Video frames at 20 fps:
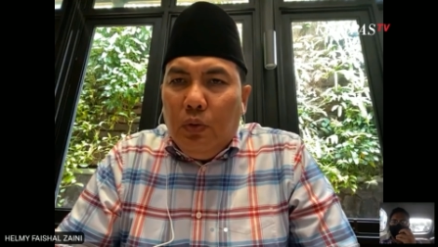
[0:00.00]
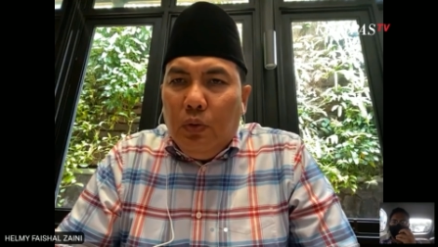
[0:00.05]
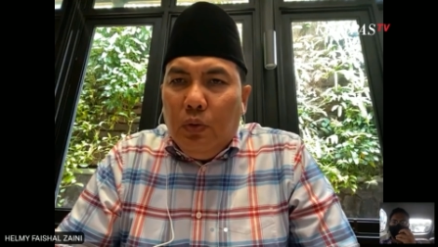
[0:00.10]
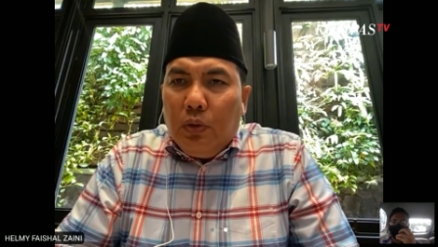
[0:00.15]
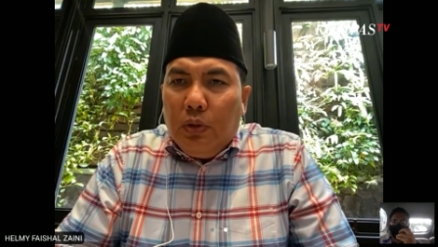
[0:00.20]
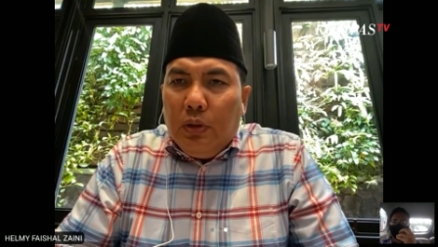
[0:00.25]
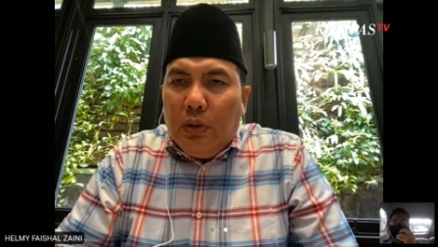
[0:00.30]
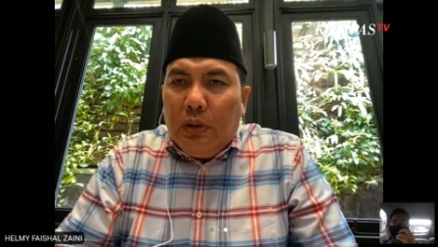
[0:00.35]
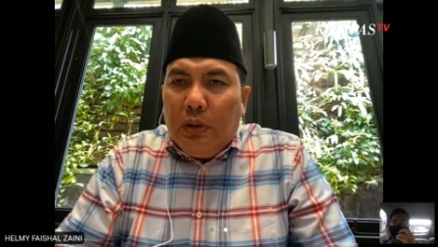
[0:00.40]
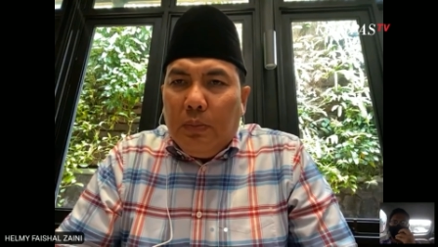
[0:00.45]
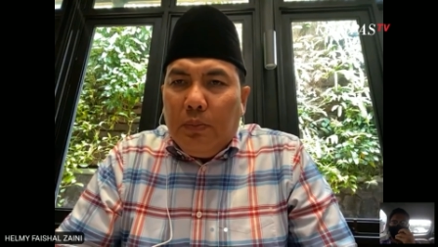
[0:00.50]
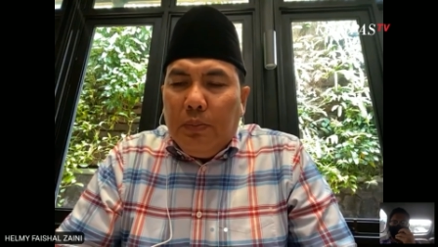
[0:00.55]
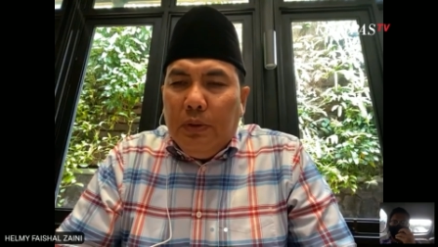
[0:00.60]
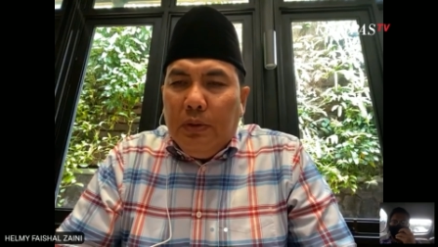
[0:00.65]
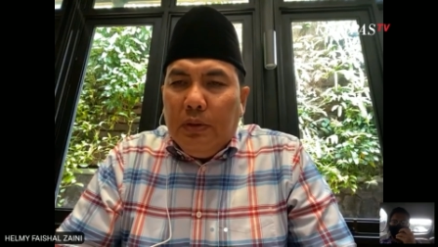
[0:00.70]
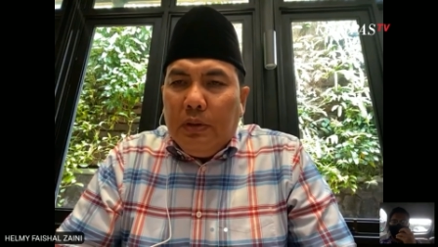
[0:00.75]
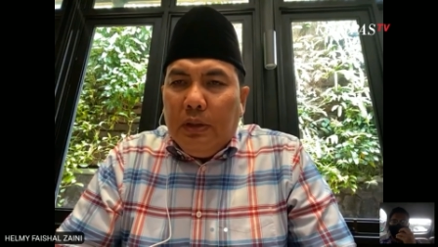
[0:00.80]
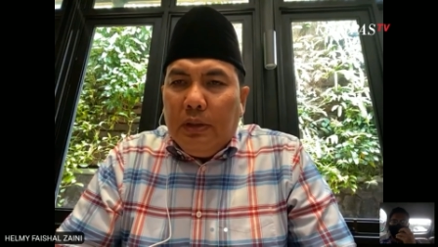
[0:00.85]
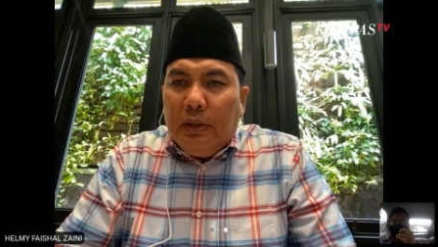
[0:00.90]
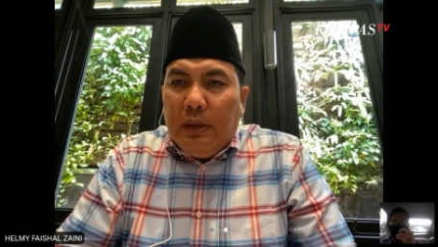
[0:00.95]
untuk
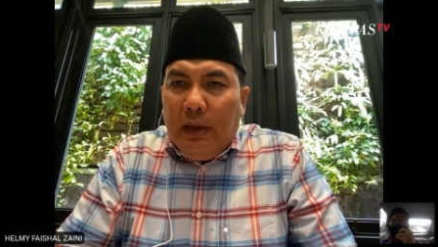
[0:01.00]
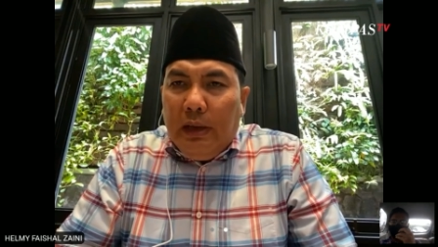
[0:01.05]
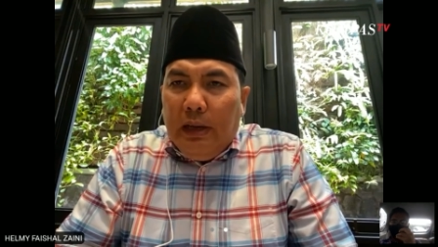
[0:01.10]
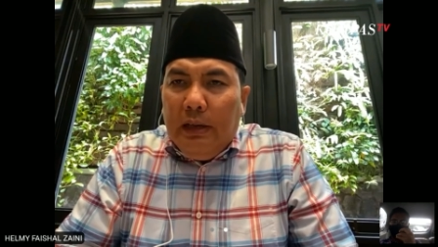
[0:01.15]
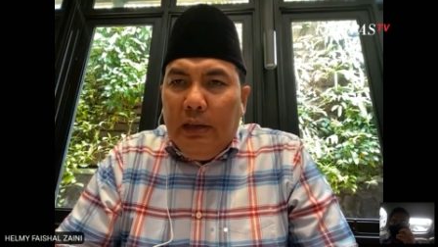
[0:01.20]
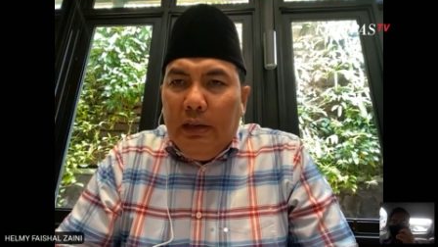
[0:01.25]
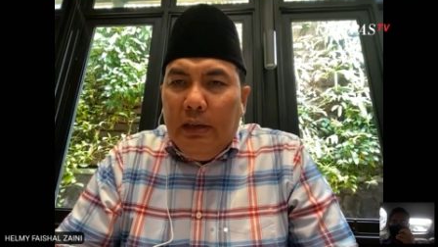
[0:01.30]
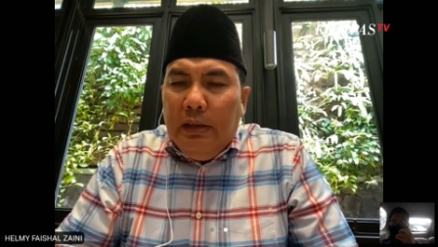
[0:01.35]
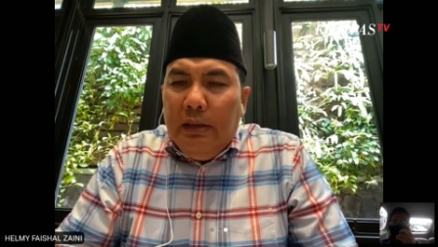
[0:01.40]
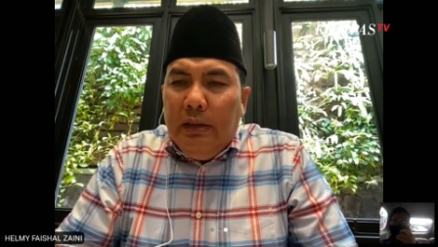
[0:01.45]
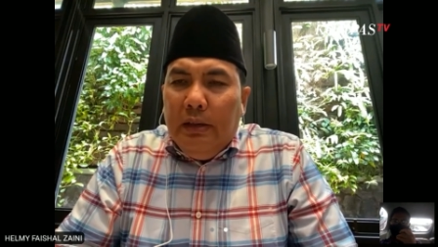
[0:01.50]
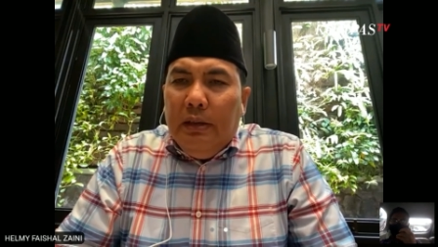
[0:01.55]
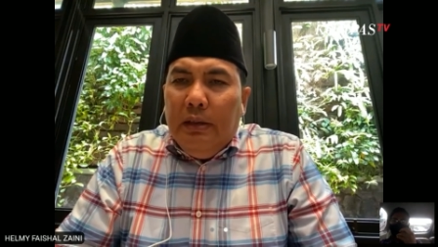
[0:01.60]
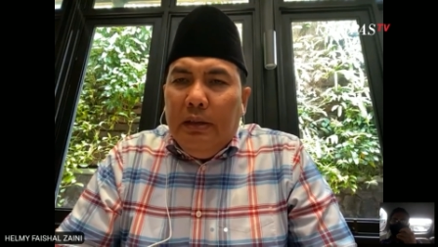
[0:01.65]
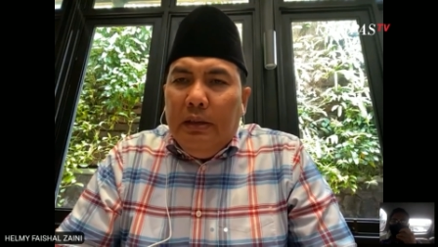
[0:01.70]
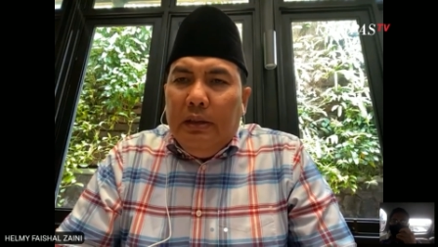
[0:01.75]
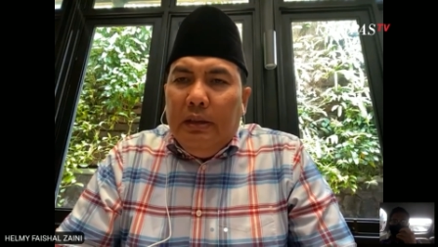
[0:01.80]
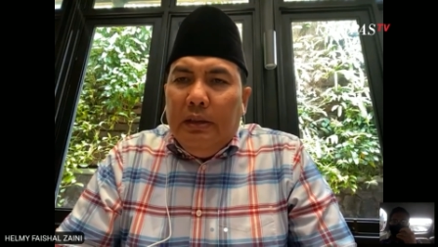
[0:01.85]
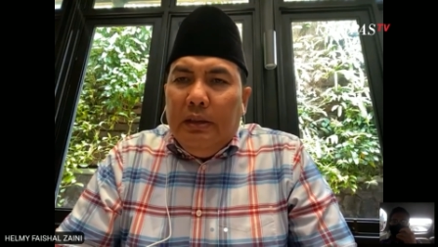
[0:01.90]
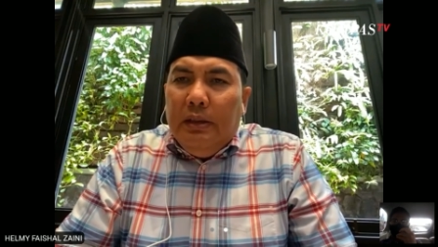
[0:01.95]
tetap bisa tenang,
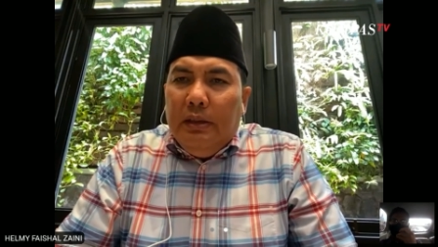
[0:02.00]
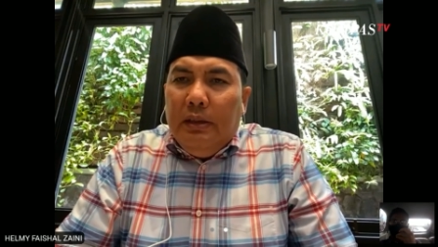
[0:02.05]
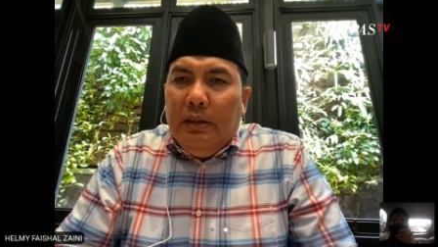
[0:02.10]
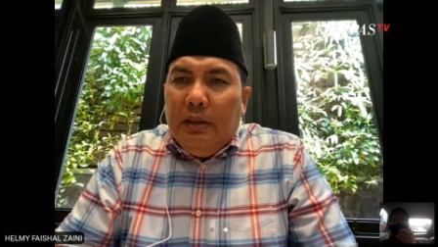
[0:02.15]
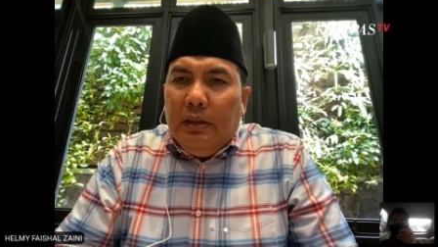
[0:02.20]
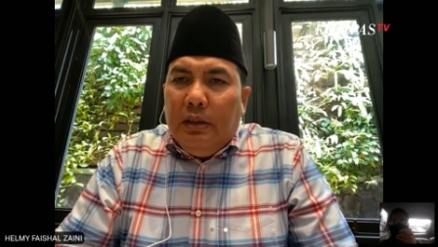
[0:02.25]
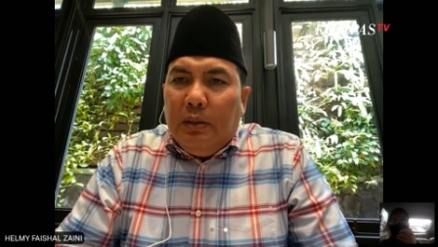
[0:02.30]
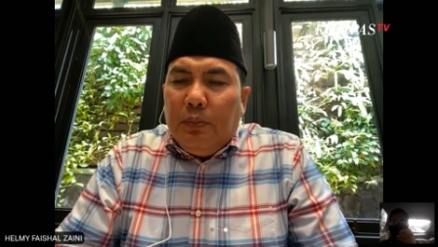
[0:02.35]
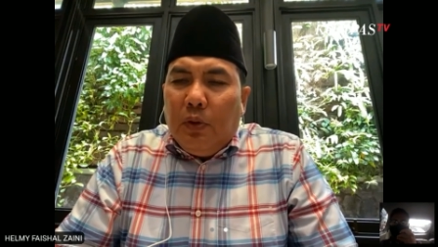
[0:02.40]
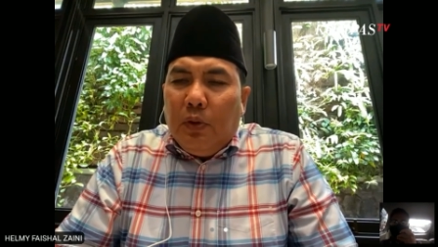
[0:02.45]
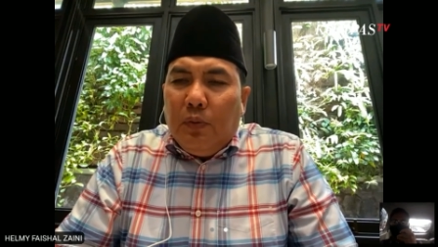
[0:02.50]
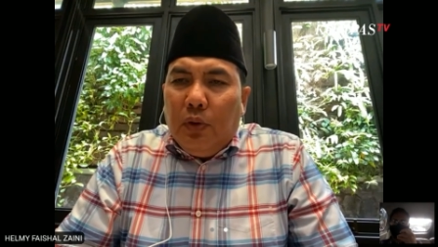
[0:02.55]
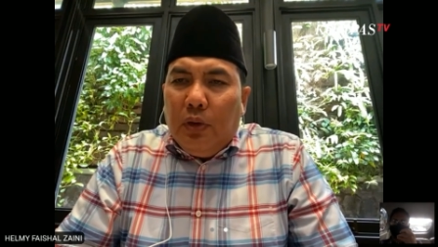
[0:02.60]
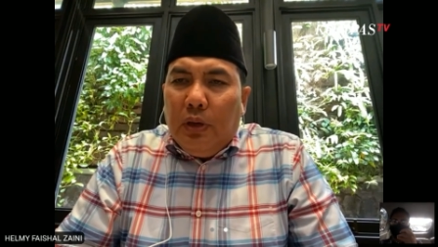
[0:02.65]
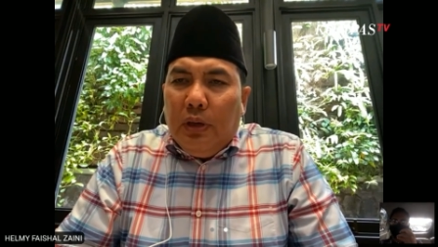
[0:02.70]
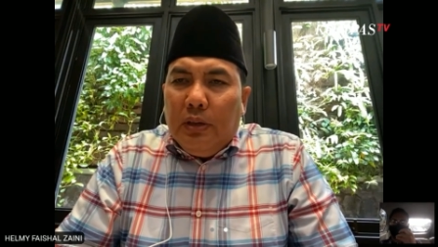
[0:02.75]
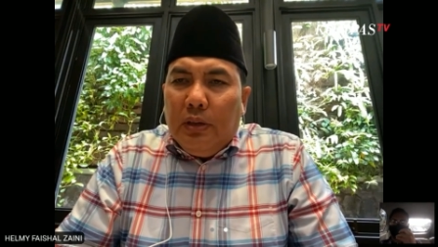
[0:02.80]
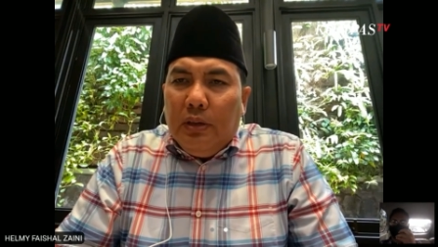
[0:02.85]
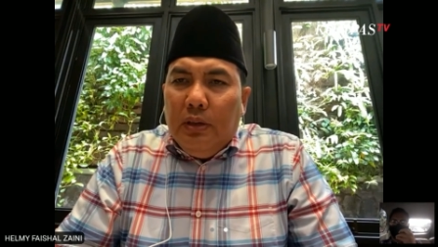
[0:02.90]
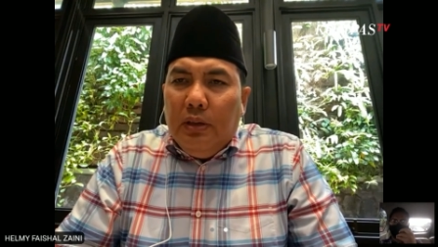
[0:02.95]
tidak
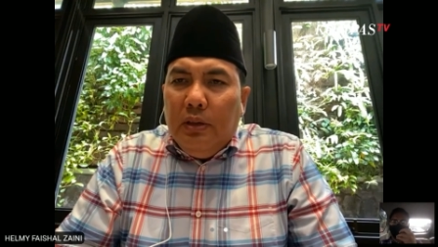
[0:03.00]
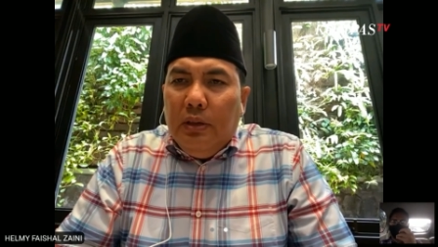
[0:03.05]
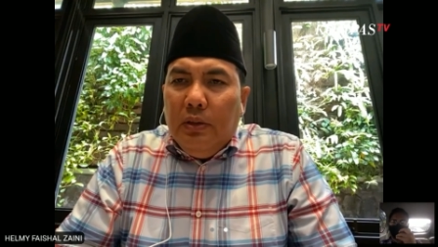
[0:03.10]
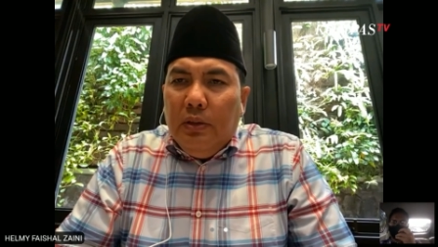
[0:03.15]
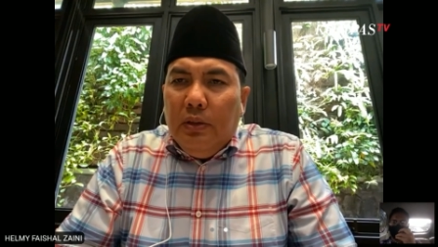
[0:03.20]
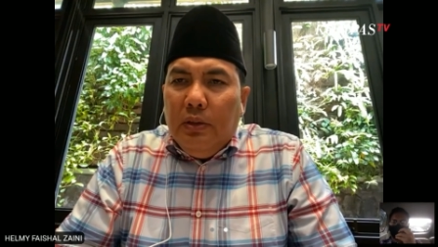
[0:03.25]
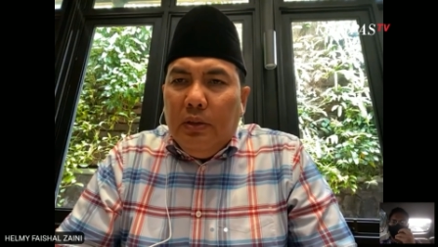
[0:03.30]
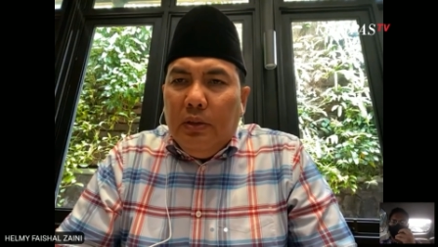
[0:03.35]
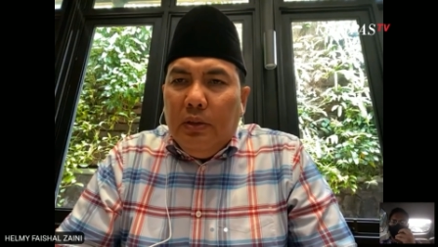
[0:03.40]
terprovokasi